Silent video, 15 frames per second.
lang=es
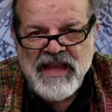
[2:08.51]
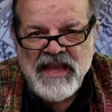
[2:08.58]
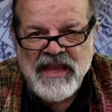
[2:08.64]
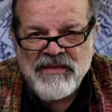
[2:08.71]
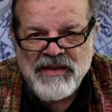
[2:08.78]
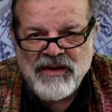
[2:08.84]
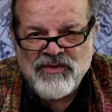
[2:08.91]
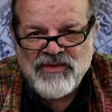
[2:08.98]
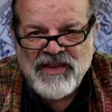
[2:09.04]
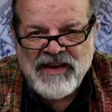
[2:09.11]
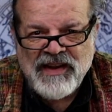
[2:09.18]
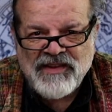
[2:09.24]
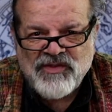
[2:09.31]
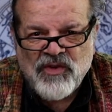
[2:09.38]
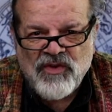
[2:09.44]
y Venus en
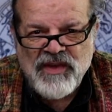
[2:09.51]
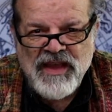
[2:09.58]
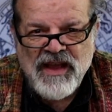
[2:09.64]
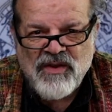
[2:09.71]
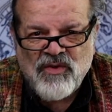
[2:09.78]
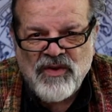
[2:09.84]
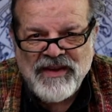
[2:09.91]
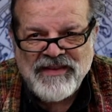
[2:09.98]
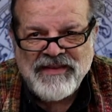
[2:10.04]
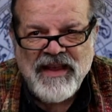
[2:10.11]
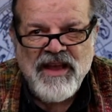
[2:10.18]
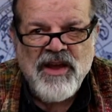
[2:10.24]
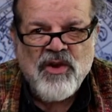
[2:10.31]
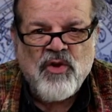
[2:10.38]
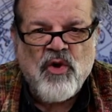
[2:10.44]
el zodíaco es
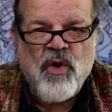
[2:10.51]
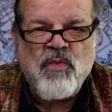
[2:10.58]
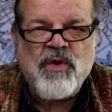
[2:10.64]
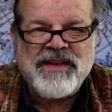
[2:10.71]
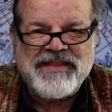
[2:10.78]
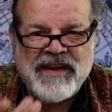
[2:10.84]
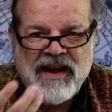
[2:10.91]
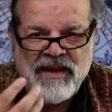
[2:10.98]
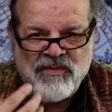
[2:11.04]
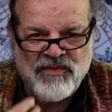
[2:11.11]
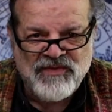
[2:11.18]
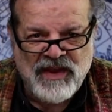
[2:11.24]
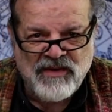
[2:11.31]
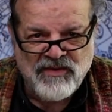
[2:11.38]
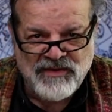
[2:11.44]
cómo
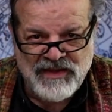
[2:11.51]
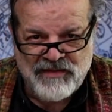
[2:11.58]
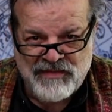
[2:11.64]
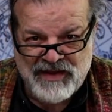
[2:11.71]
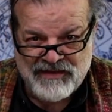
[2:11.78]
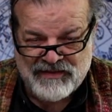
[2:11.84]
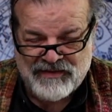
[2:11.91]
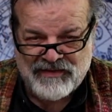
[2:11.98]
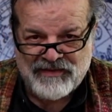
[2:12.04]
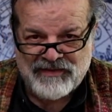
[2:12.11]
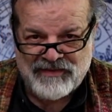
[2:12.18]
atraemos a los demás.